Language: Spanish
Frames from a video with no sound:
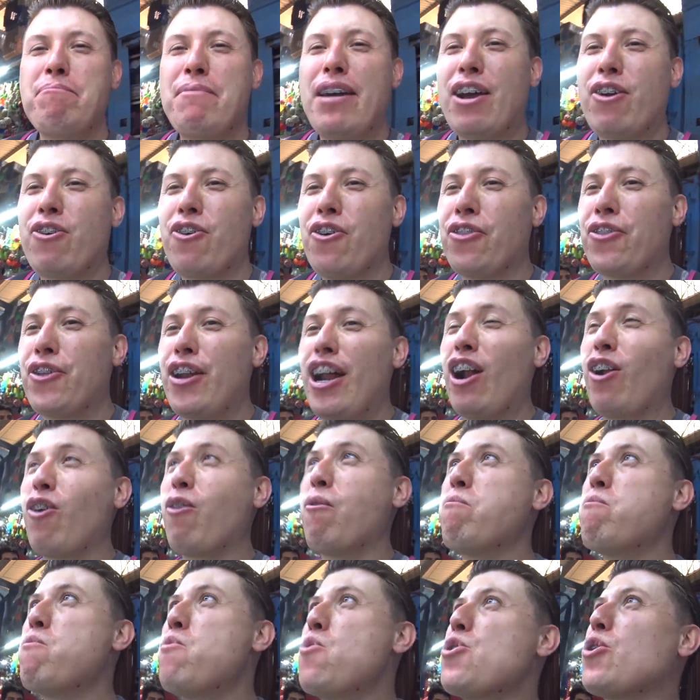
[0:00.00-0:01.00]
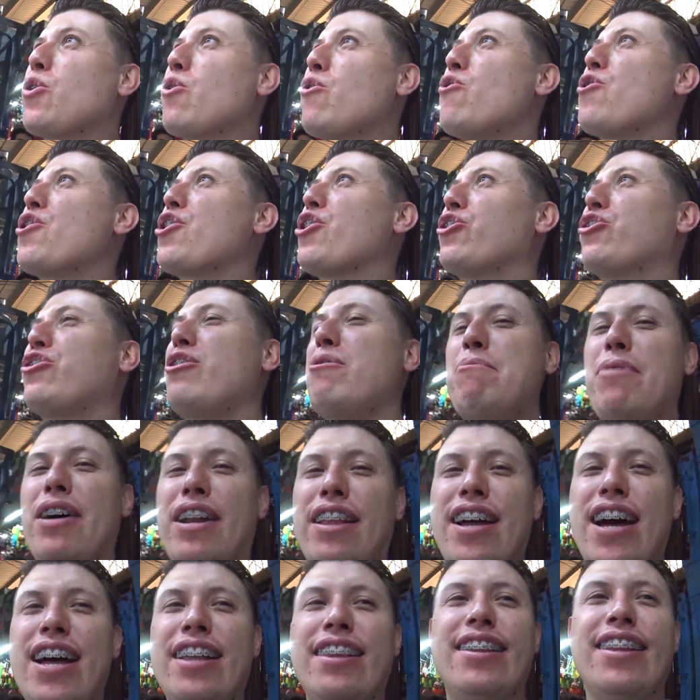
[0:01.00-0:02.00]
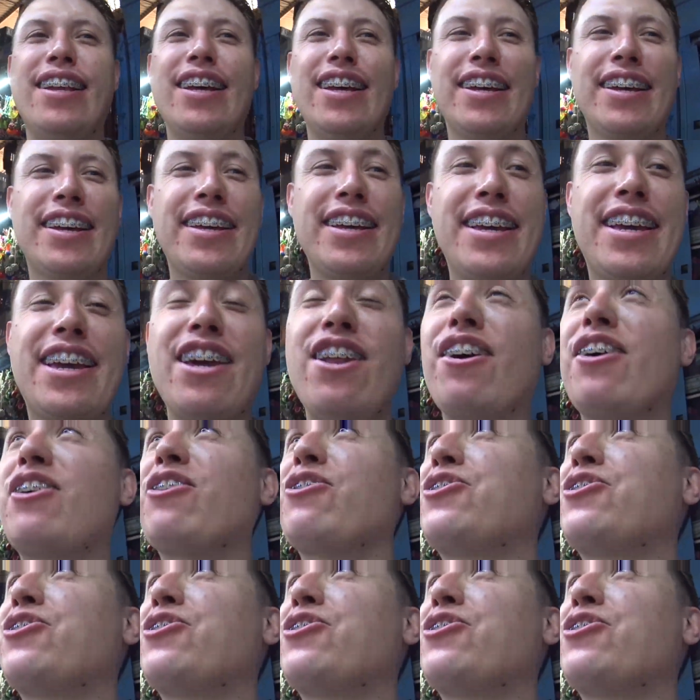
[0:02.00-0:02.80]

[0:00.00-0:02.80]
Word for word: me encontré algo muy curioso en verdad y quiero que